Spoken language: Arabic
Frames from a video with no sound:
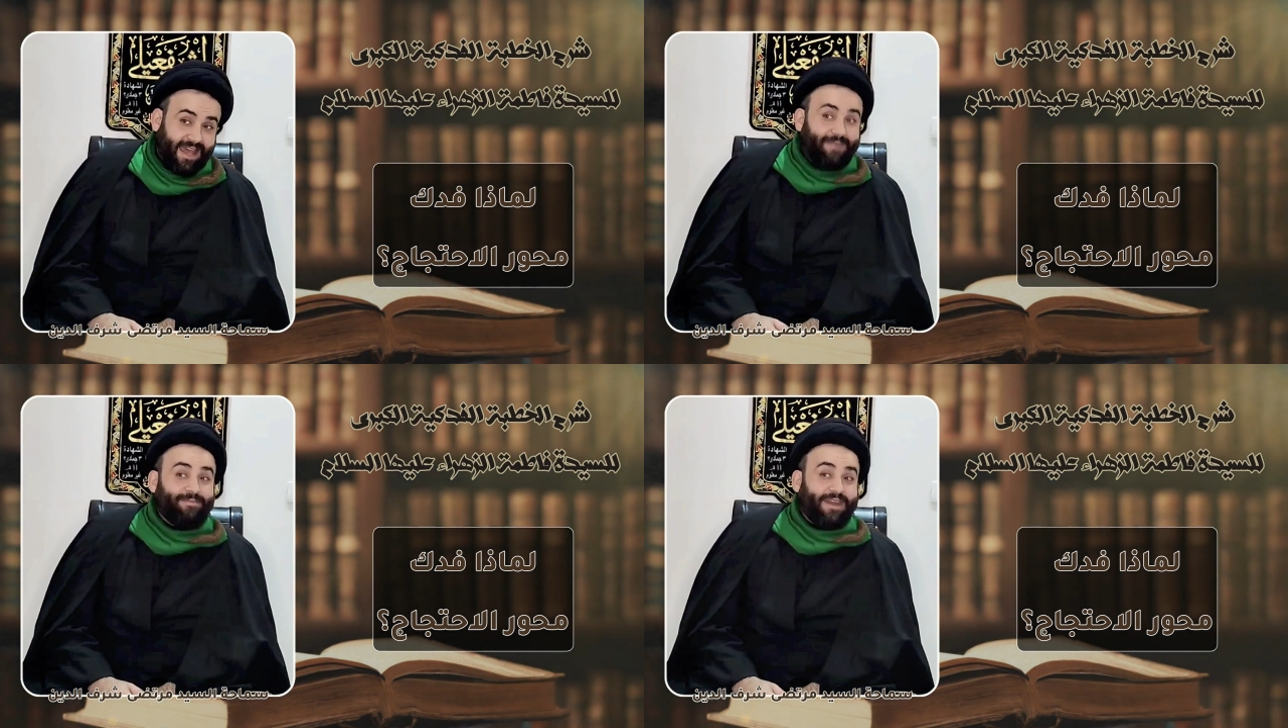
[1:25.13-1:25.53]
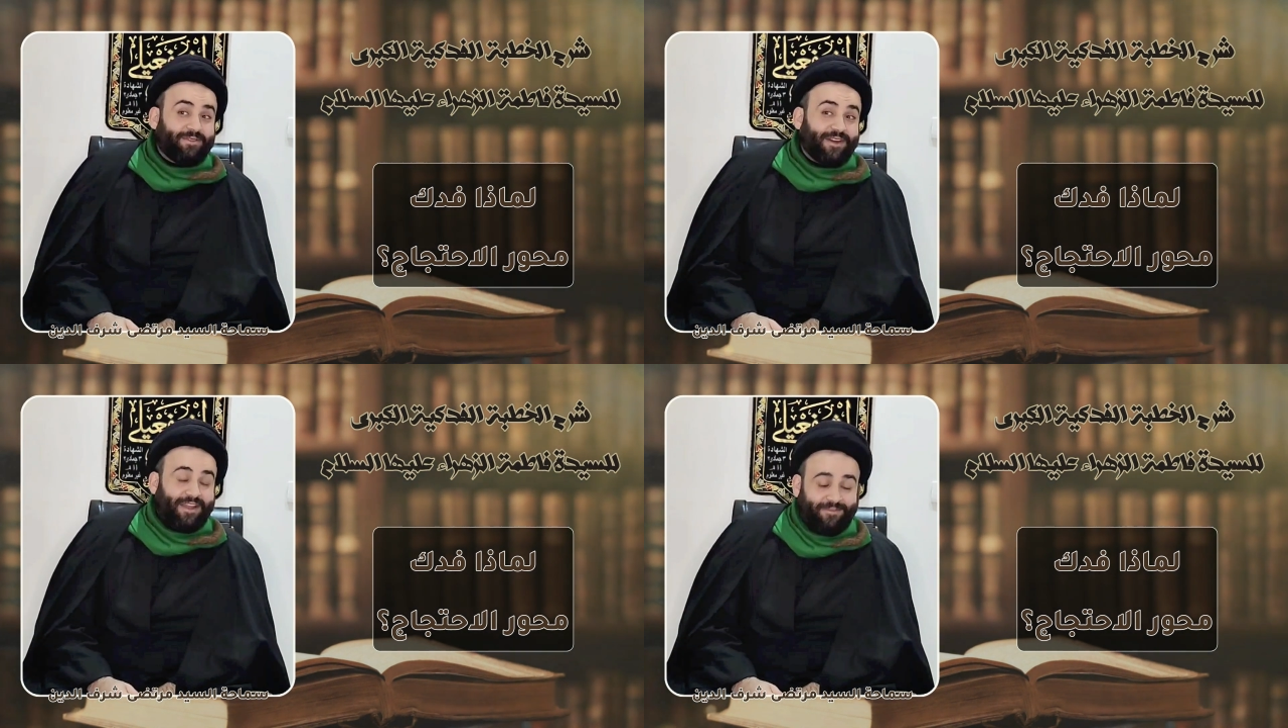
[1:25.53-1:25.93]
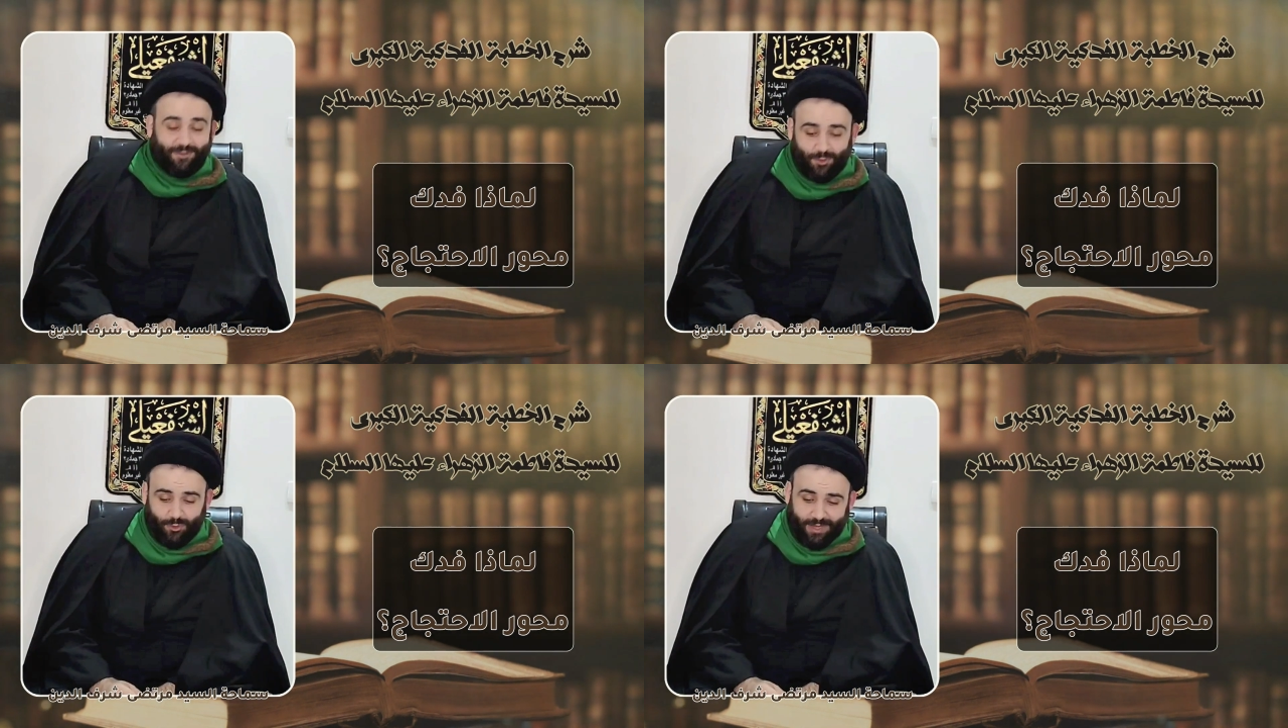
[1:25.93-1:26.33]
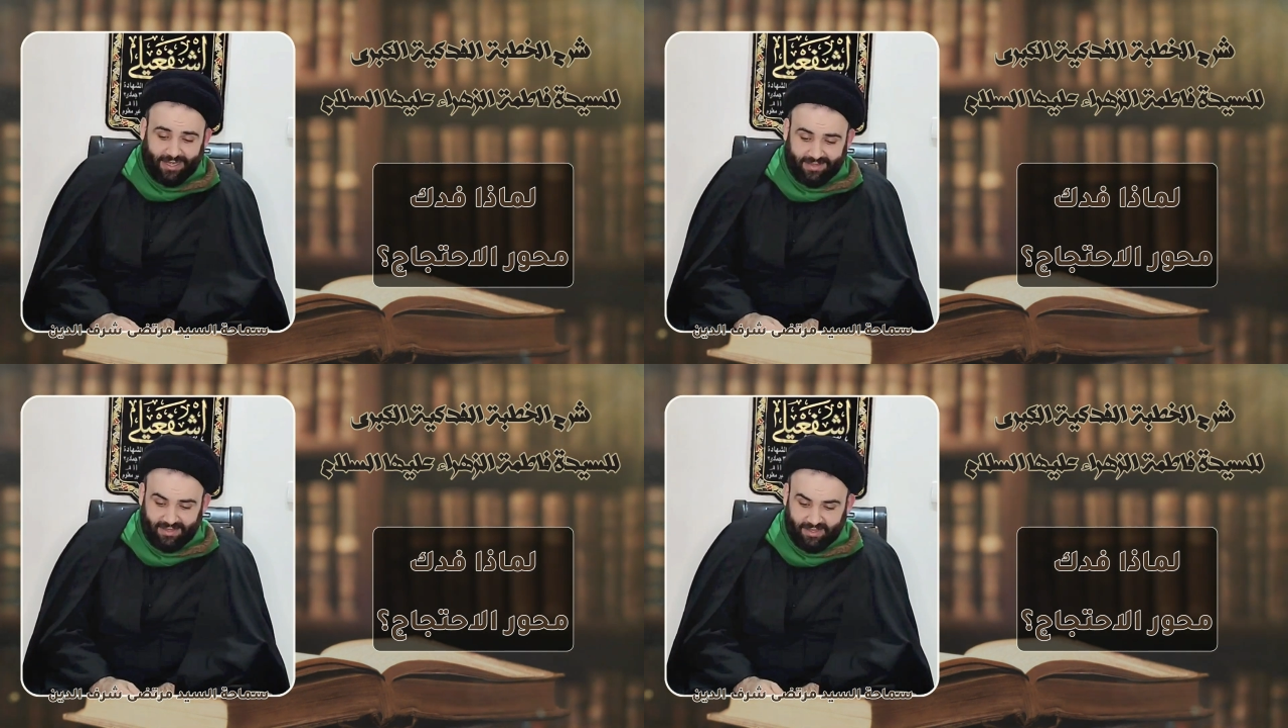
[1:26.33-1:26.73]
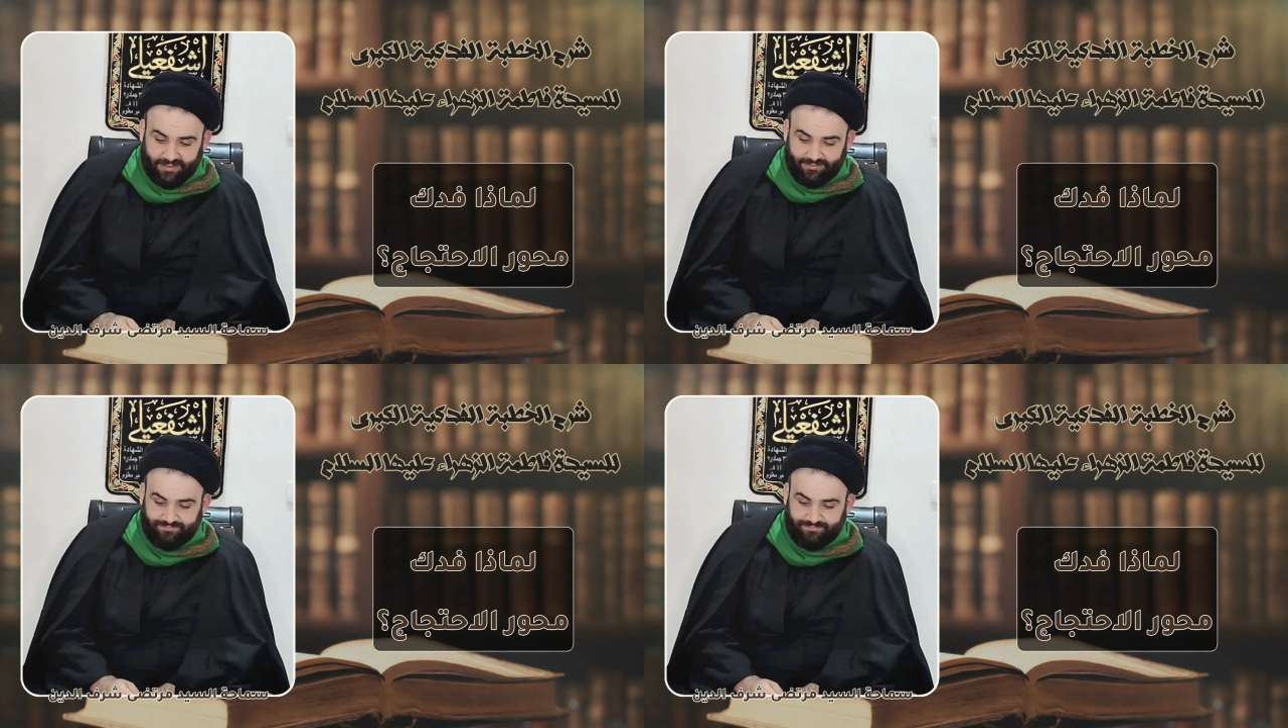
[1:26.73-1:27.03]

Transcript: عما جرى في الهجوم على الدار